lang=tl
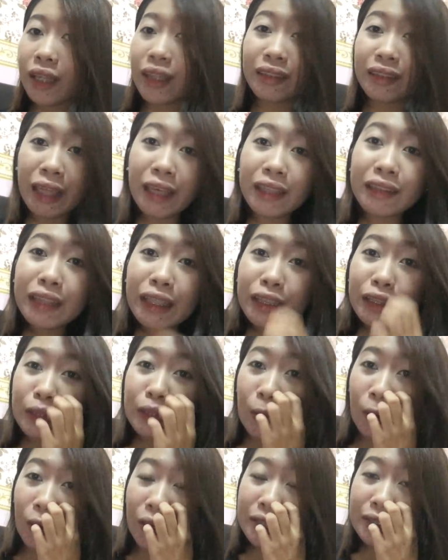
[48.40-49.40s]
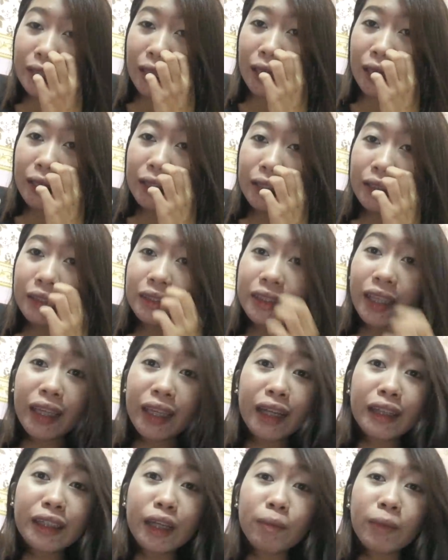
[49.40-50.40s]
Na-take din to kasi
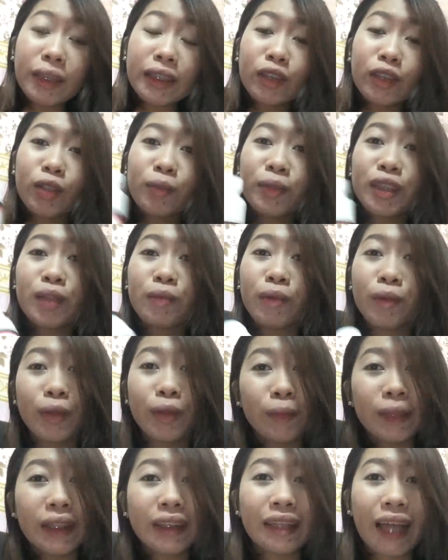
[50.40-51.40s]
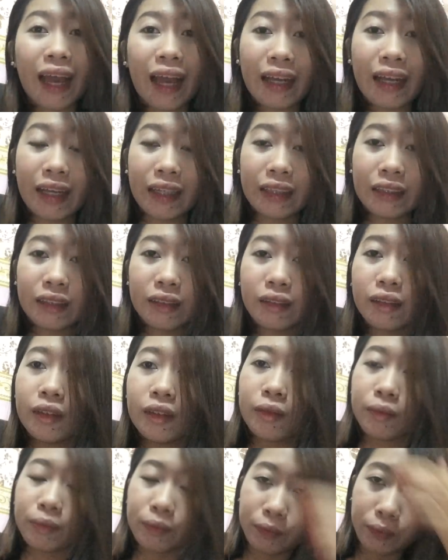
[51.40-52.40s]
sayang naman, di ko naman siya mabebenta agad.
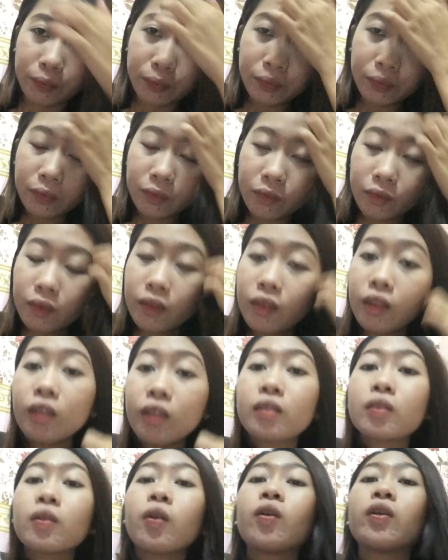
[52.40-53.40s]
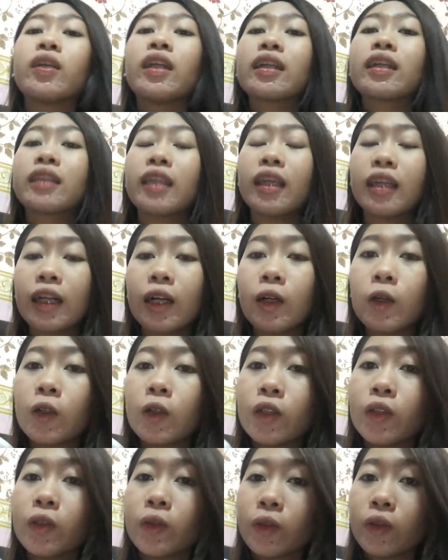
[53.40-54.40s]
So, nag-take
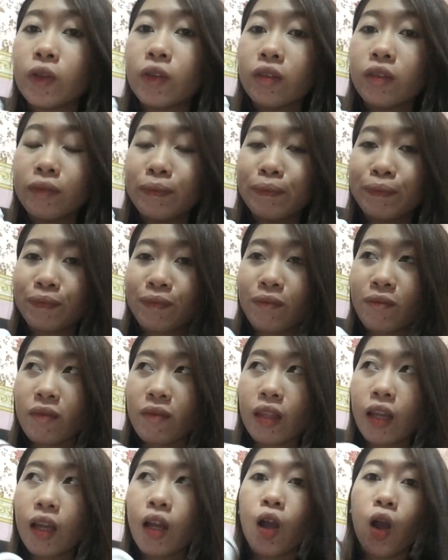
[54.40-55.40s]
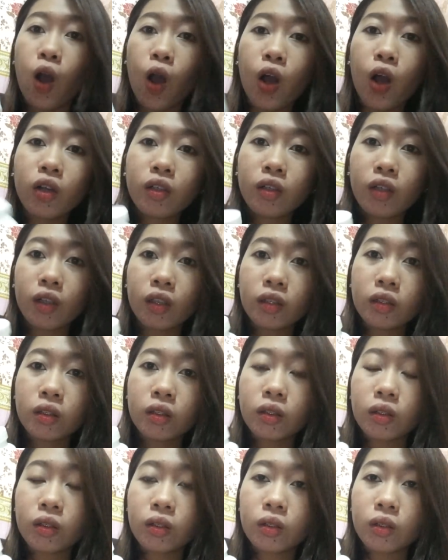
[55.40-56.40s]
ako noong
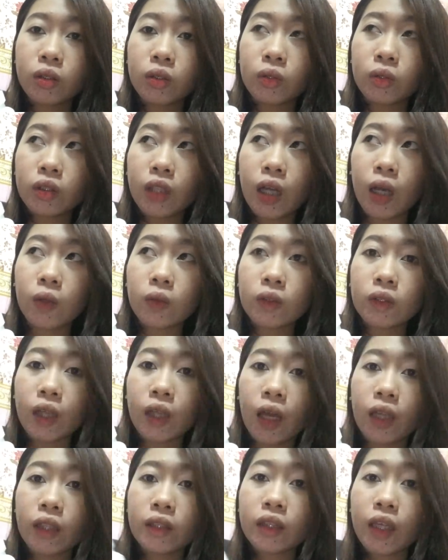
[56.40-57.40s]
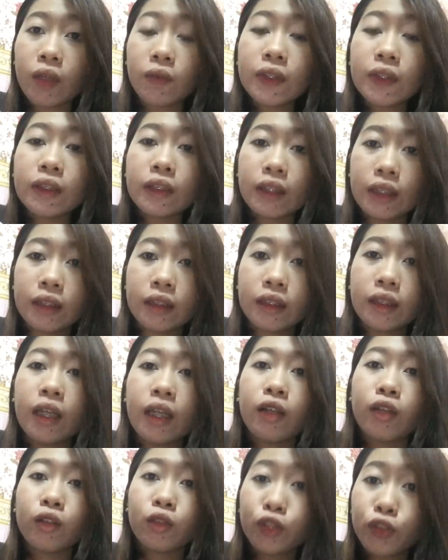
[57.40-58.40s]
August 2017.
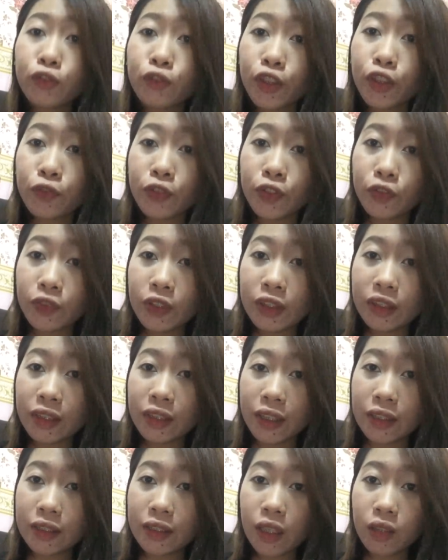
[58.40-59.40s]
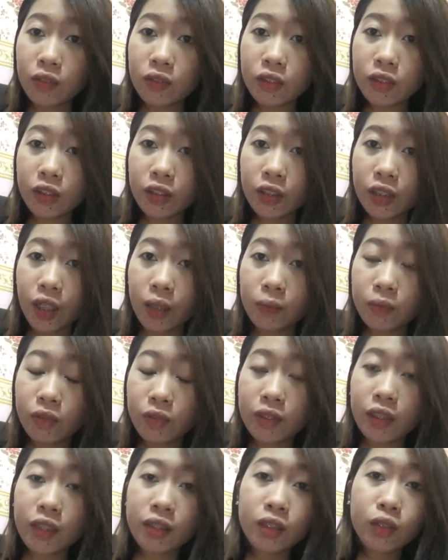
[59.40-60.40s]
Good for 15 days lang yung 30
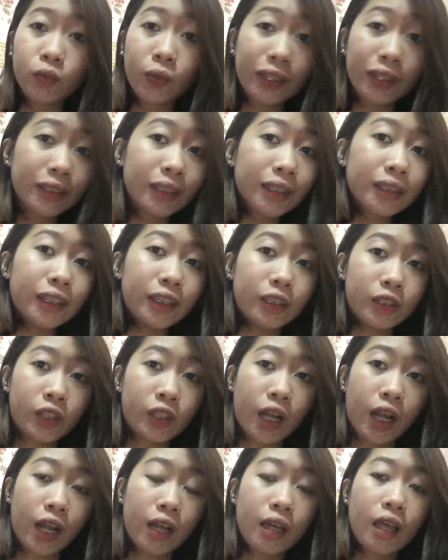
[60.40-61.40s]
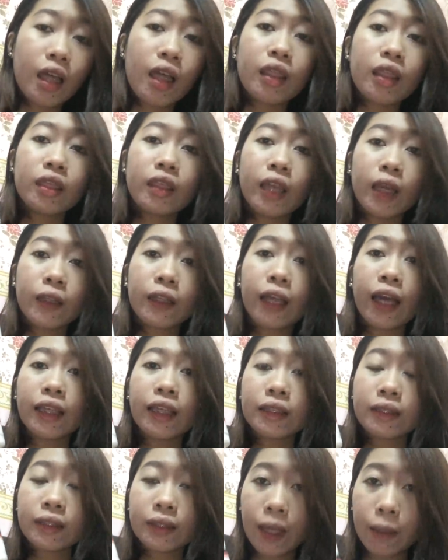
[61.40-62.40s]
capsules kasi twice a day siya. Then,
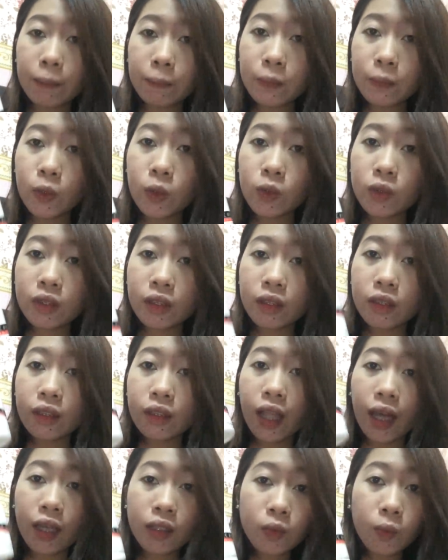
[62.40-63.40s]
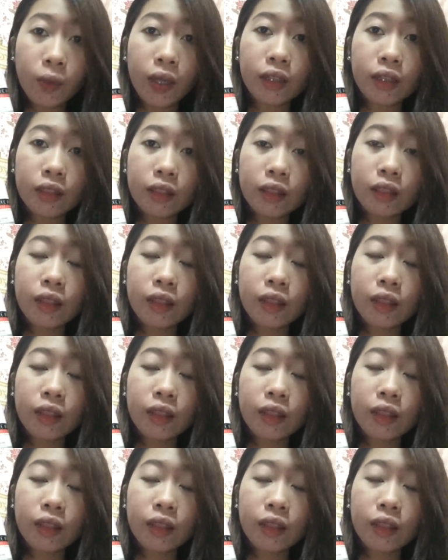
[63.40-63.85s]
I stopped using Lux White